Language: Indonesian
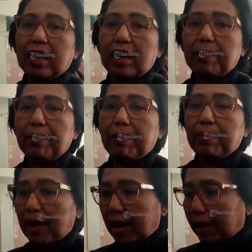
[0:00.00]
dalam
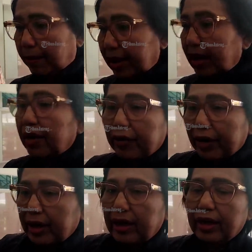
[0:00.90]
delivery,
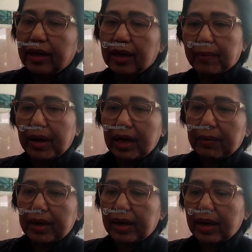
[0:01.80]
delivery apa
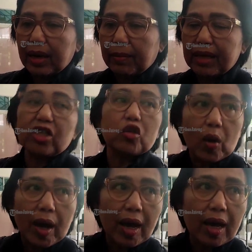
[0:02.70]
namanya eh,
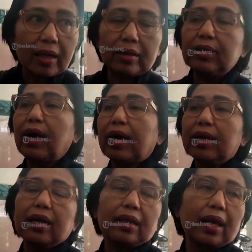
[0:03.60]
mahasiswa itu juga
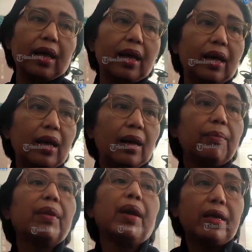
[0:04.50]
akan kita
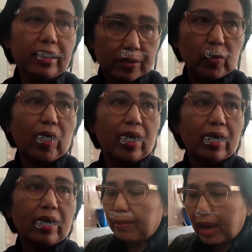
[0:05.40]
perbaiki semua.
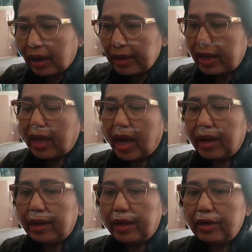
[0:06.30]
Makanya kita
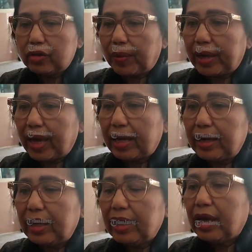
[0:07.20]
hadir supaya
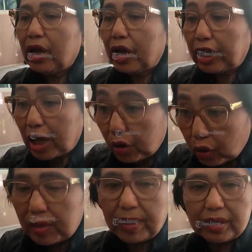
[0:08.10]
ini kita
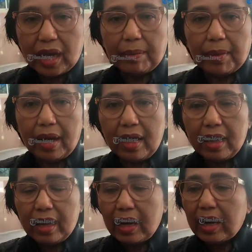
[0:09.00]
dudukkan bersama
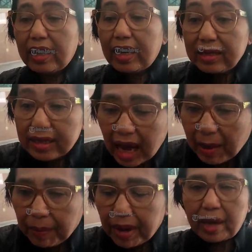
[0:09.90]

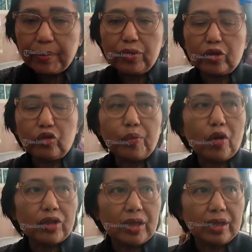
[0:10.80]
siapa yang punya
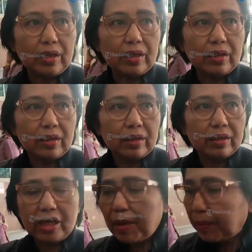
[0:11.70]
tupoksi,
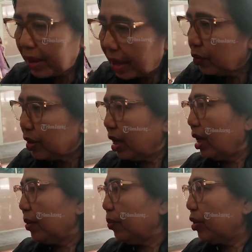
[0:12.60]
siapa yang
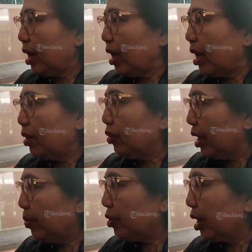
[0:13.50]
punya punya anu
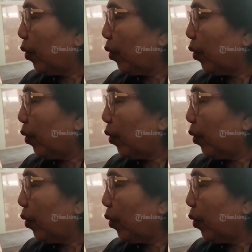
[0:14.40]
ya punya